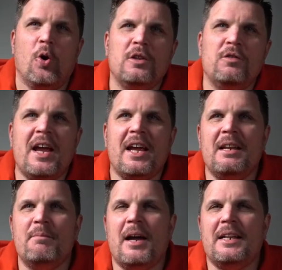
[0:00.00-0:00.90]
Und wer
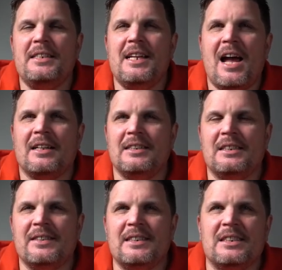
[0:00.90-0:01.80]
in den beiden Jahren in
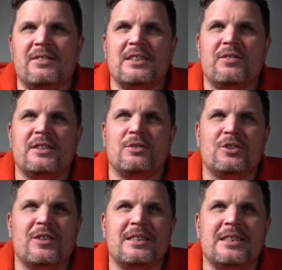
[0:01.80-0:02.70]
2022 und
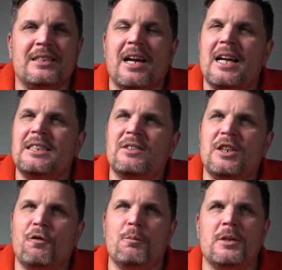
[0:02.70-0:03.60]

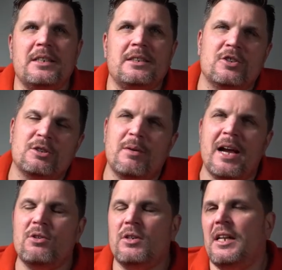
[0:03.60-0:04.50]
2023 35.000
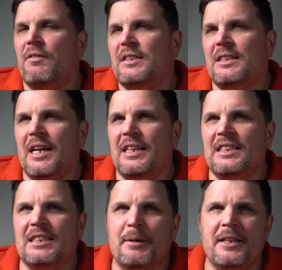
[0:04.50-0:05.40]
Meilen oder jeweils die
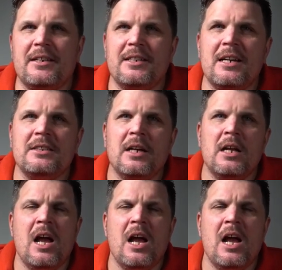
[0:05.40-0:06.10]
30 Segmente knackt,